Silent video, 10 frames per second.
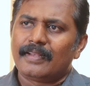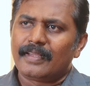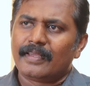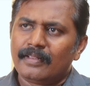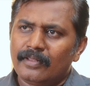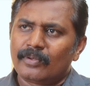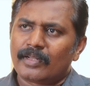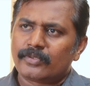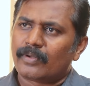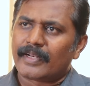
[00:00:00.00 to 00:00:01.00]
நீங்கள் இந்துன்னு
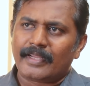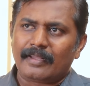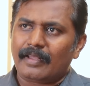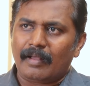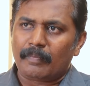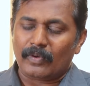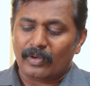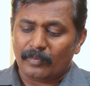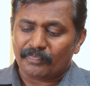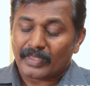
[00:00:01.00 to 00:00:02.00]
தான் சொல்கிறீங்க
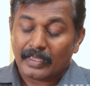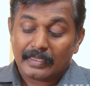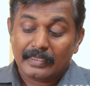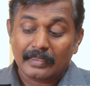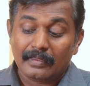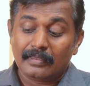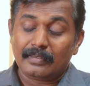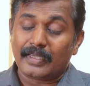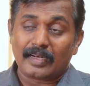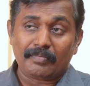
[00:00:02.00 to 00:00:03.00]
அப்போது இந்து
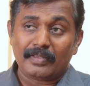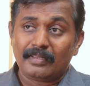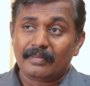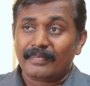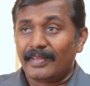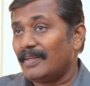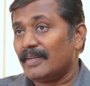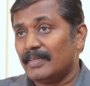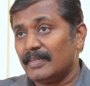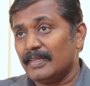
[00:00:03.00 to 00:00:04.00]
என்பது வேறு